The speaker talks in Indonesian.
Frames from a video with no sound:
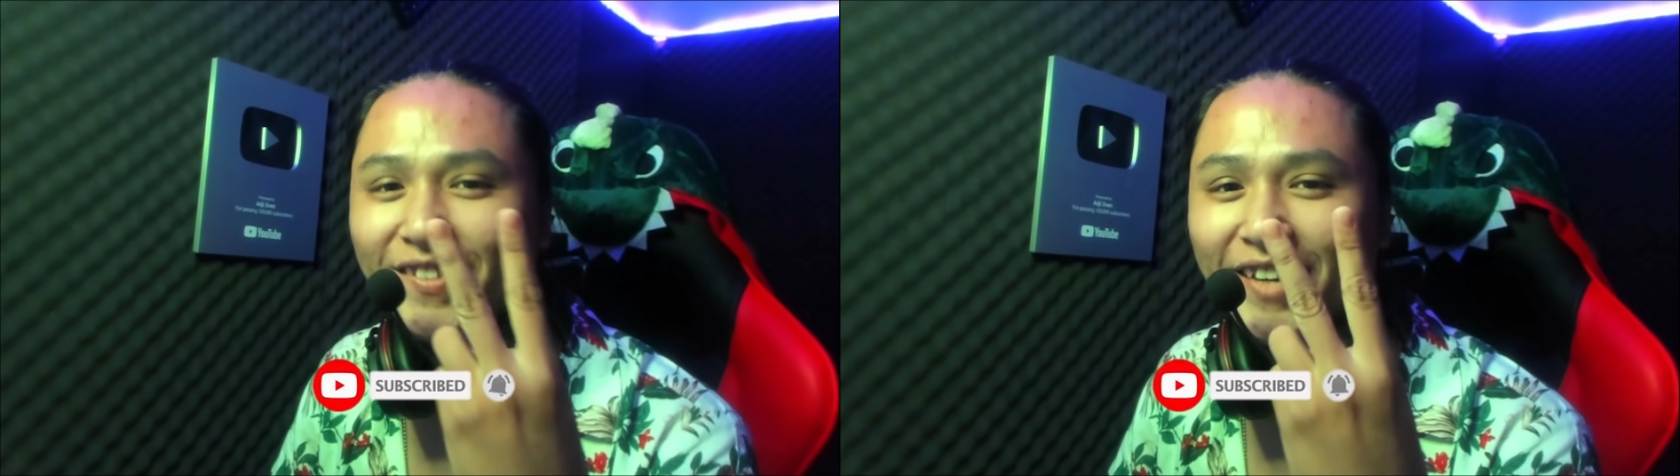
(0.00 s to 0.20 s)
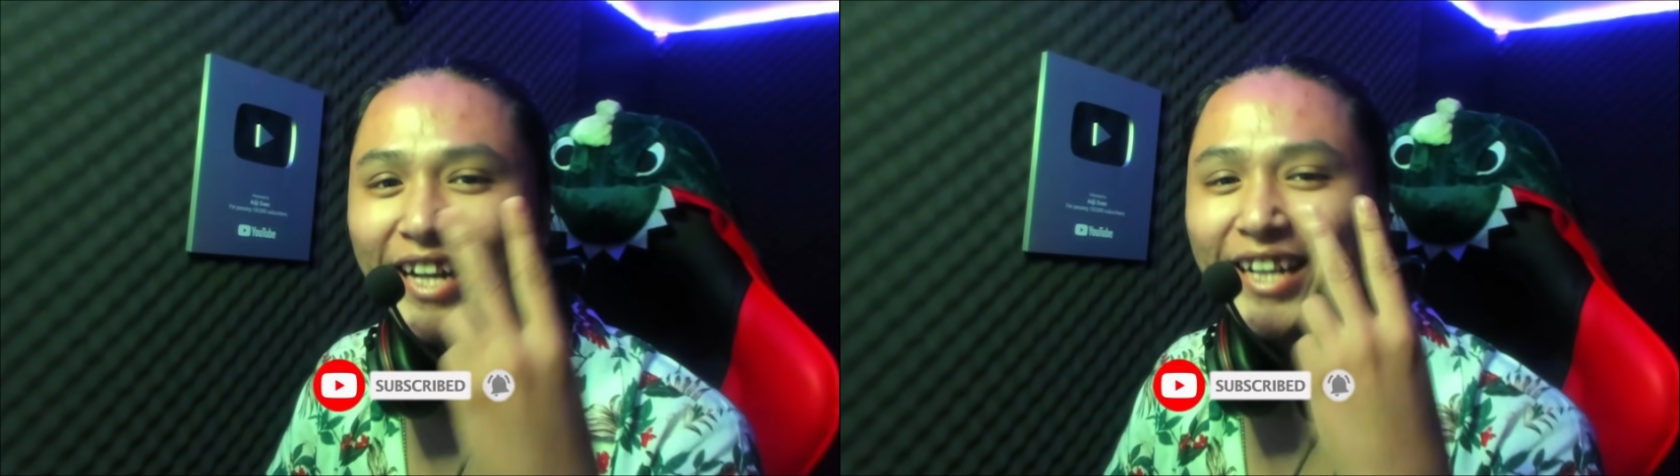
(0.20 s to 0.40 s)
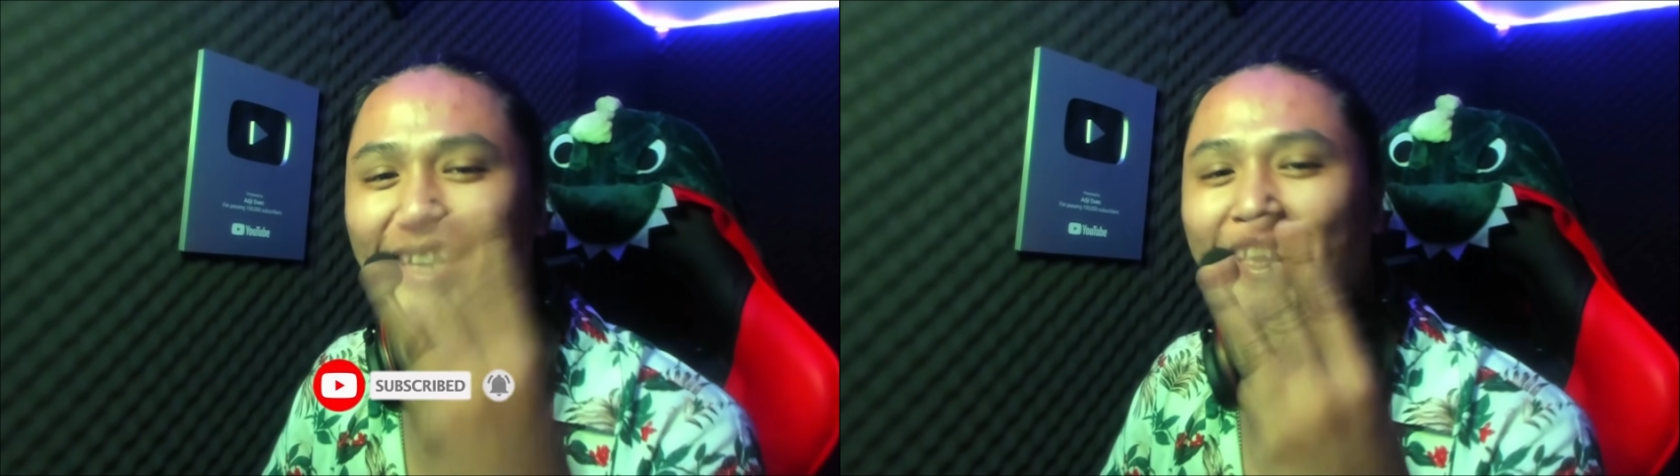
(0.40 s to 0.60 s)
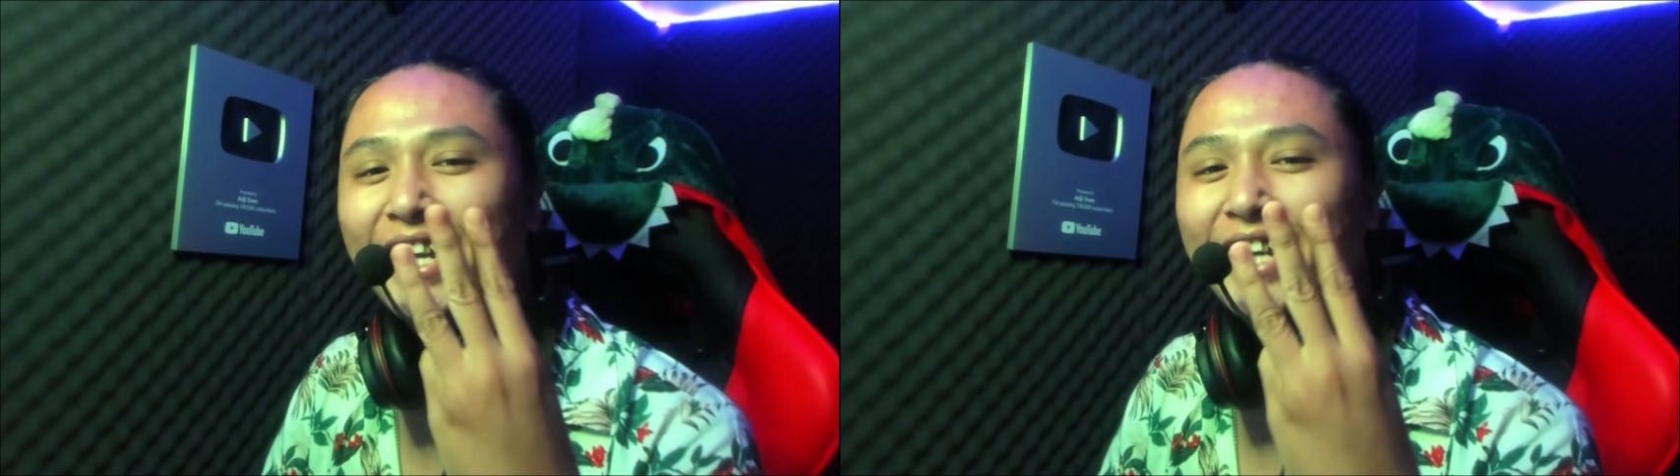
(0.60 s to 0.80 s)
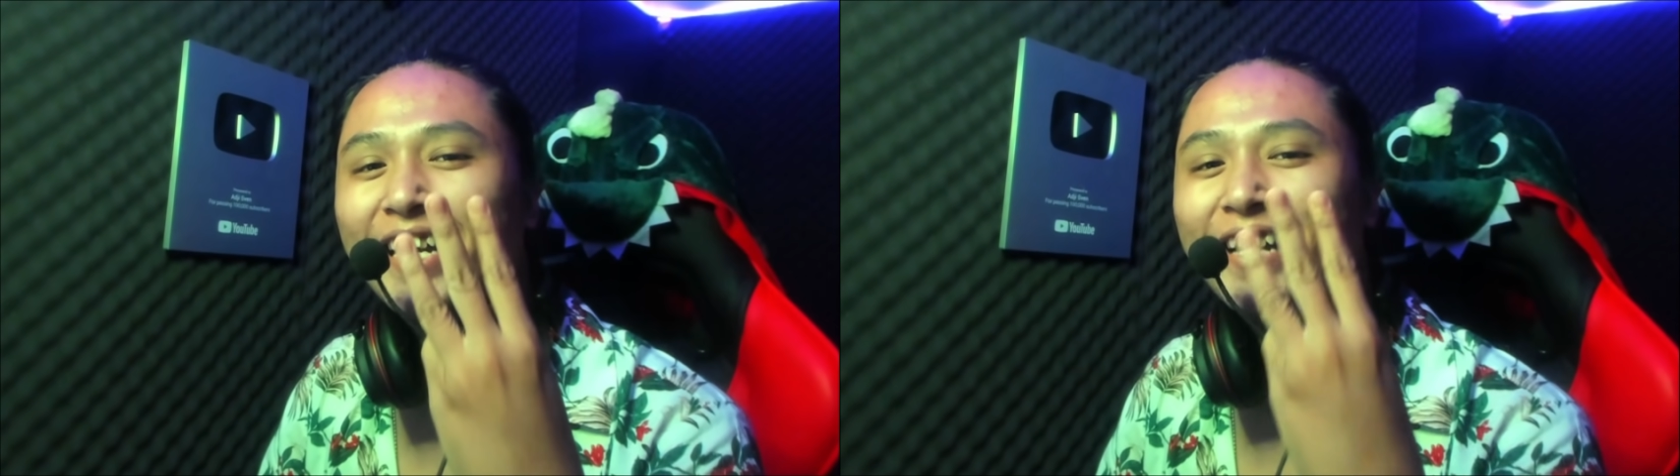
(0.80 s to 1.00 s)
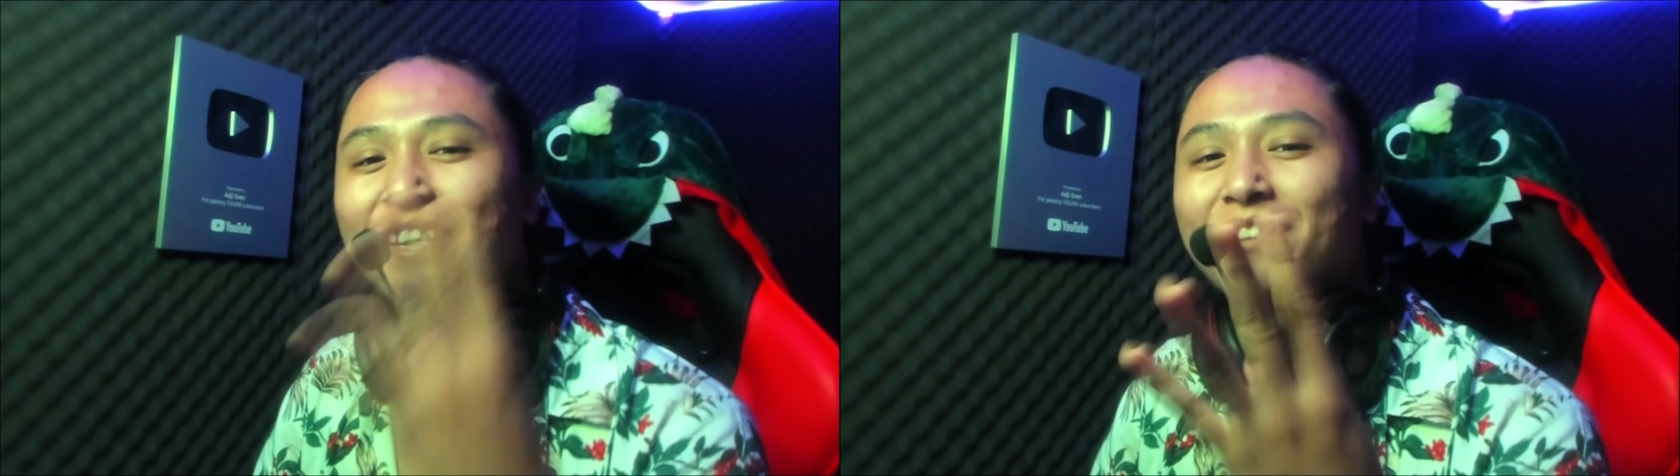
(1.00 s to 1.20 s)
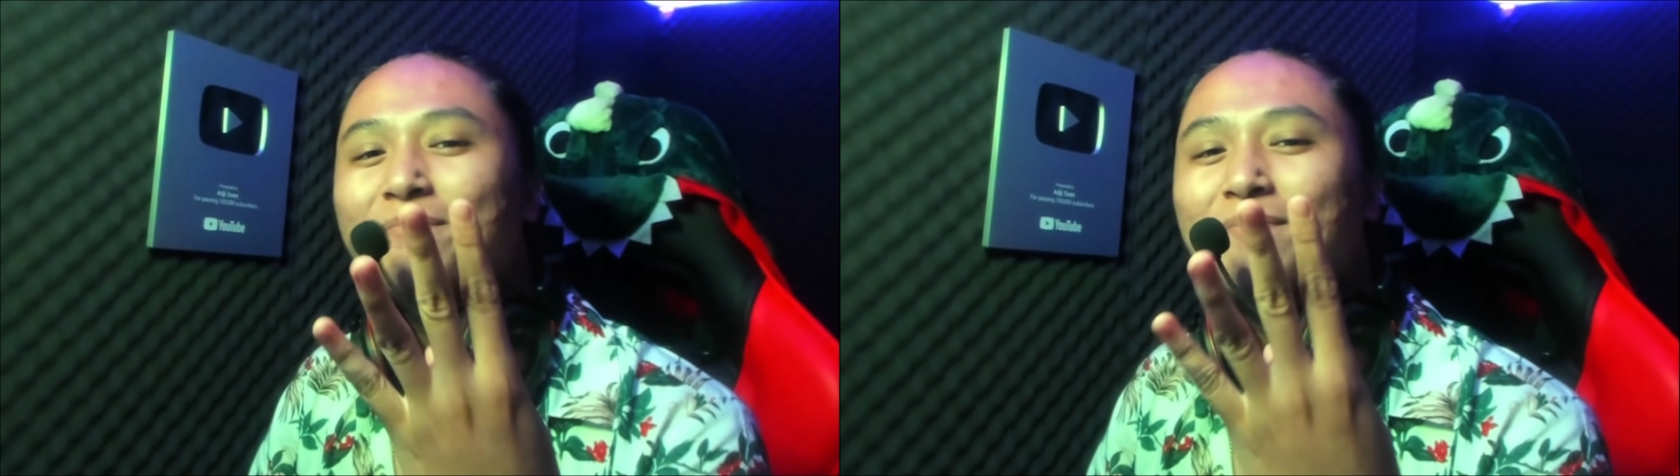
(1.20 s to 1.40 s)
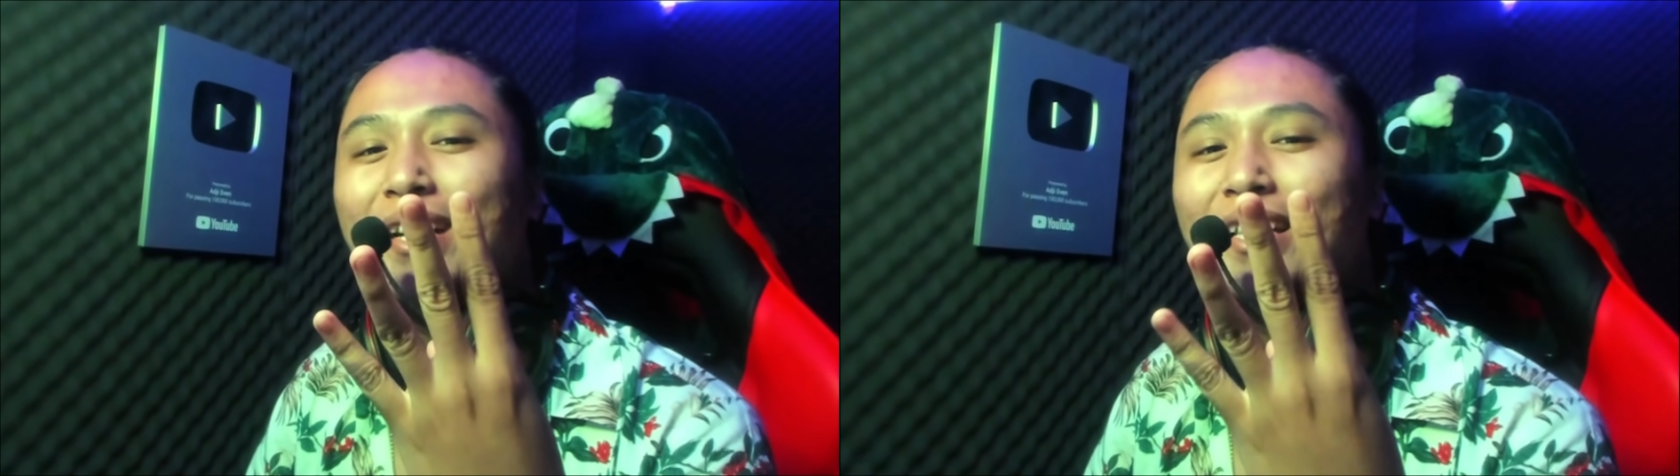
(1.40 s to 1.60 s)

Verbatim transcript: 2, 3, 4,